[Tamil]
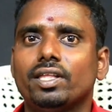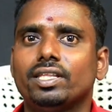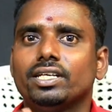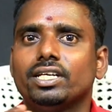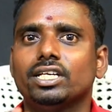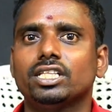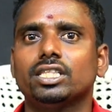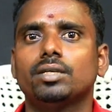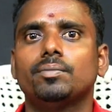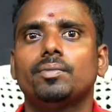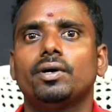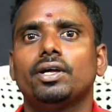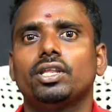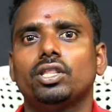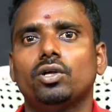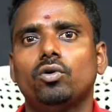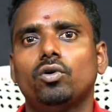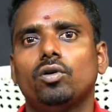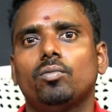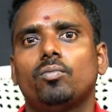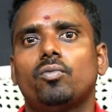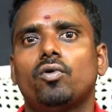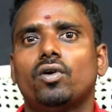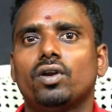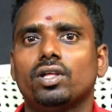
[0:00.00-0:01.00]
அதுக்கேற்ற மாதிரி தான்
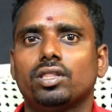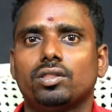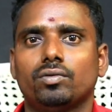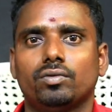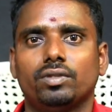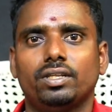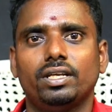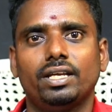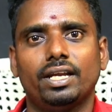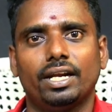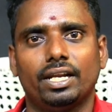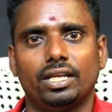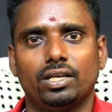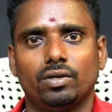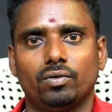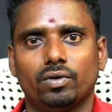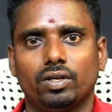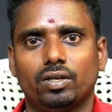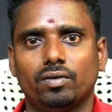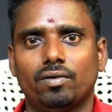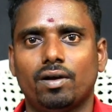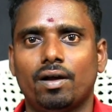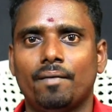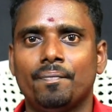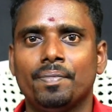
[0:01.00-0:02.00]
ஒரு போனஸ் வந்து கிடைக்கும்
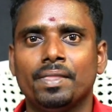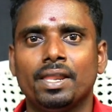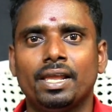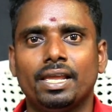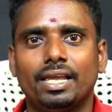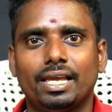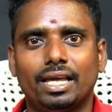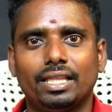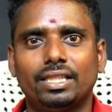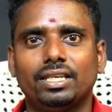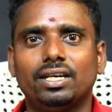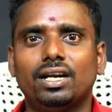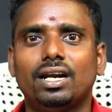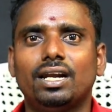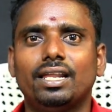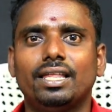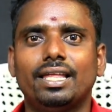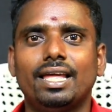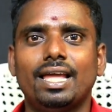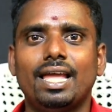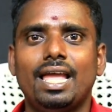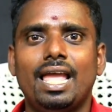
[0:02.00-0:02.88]
ஓகேவா அதனால